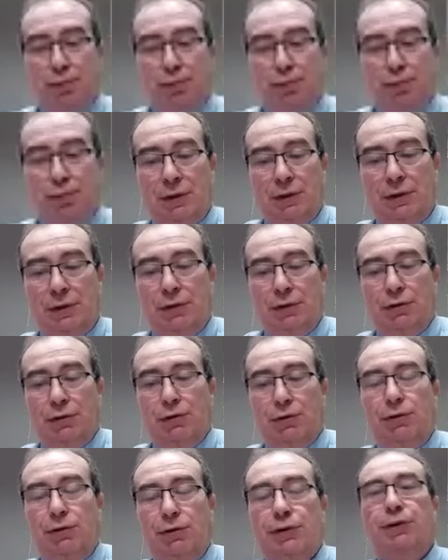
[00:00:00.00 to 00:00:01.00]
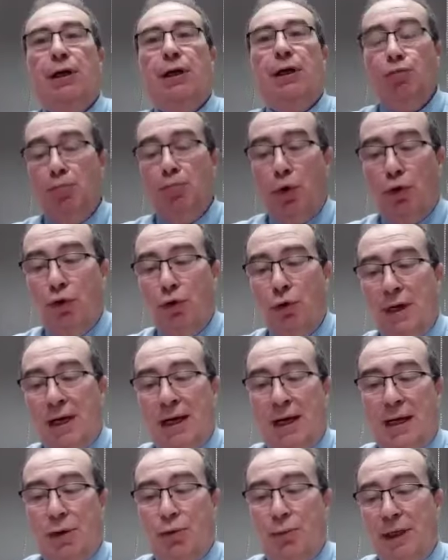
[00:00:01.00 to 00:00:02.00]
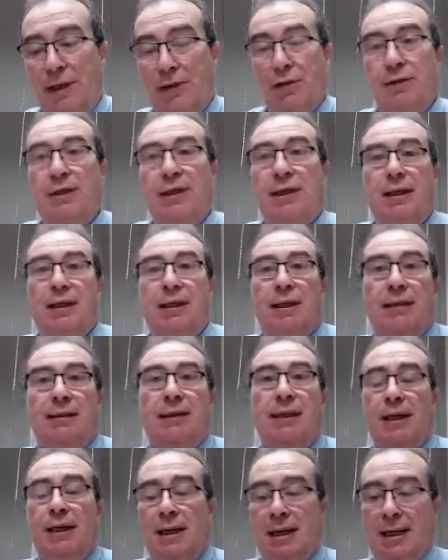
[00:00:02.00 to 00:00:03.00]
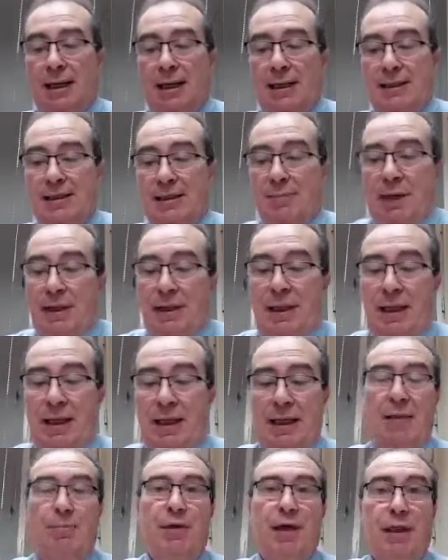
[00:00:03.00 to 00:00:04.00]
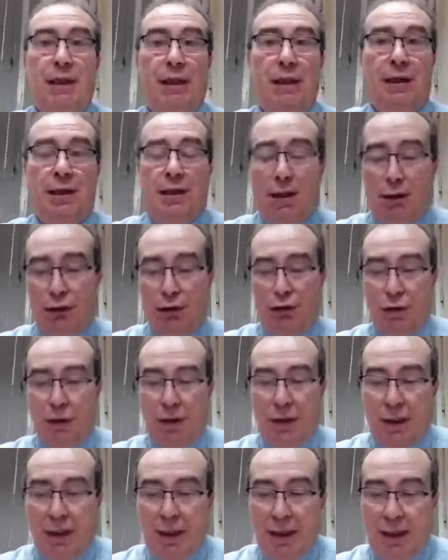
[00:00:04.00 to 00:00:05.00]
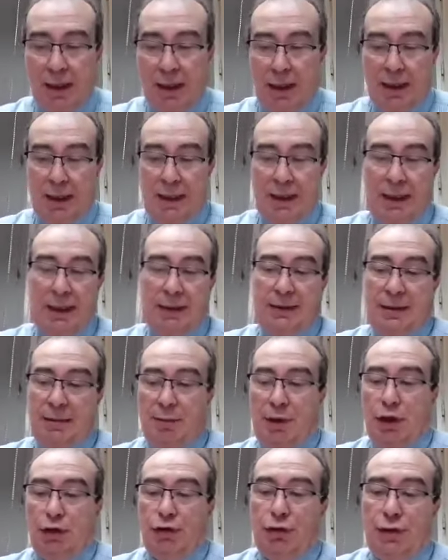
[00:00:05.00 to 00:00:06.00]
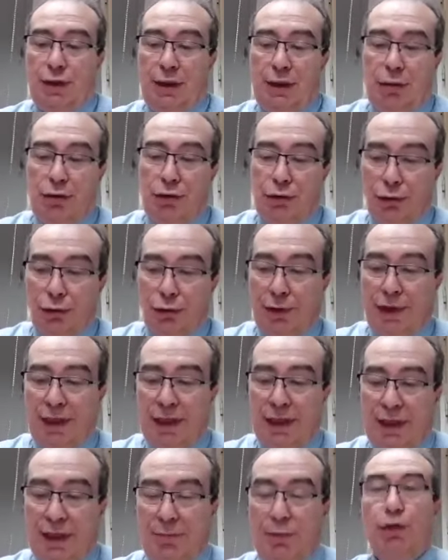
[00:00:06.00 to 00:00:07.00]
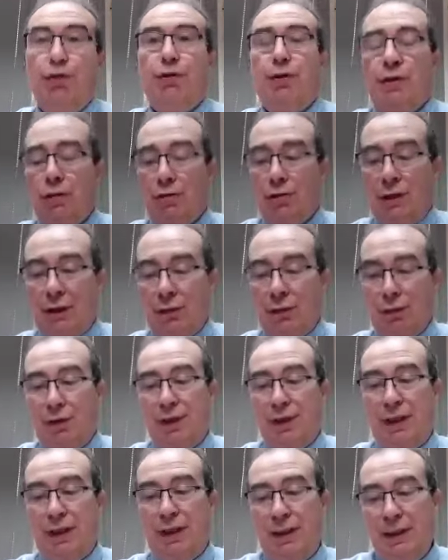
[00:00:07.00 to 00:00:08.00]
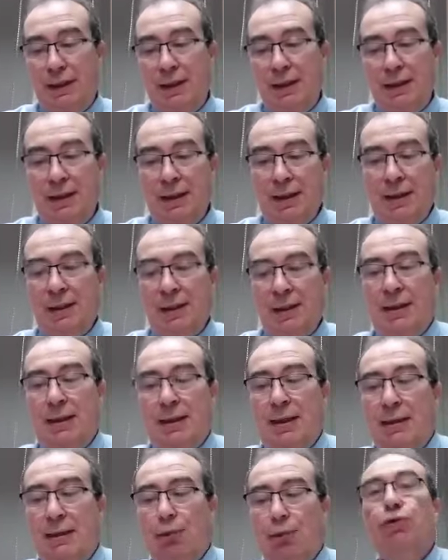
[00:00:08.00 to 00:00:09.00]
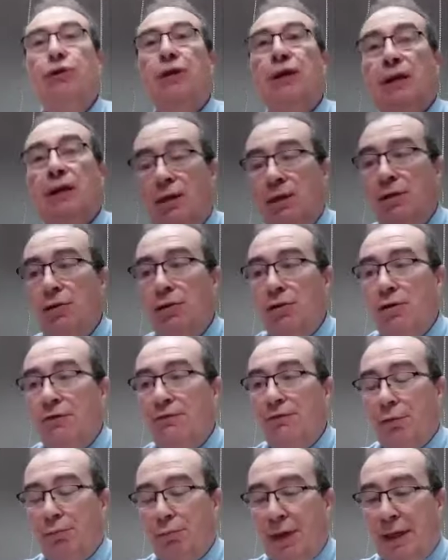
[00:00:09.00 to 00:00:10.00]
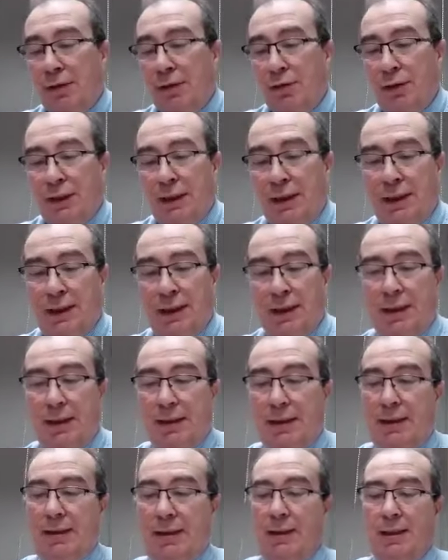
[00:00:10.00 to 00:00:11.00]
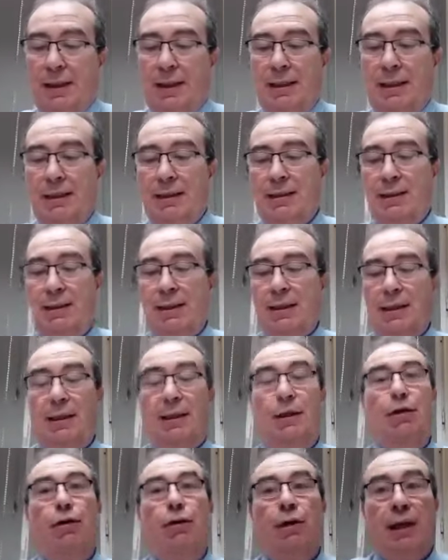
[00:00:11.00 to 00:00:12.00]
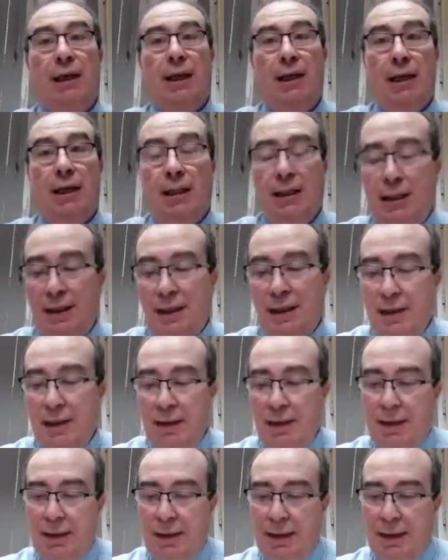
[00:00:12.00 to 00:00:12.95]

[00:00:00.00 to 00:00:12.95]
pues, condicionaron un poco la ubicación de la, desaparecida Academia de Ingenieros. Entre 1811 y 1814, eh, algunos ingenieros se formaron en la isla de León, en Cádiz,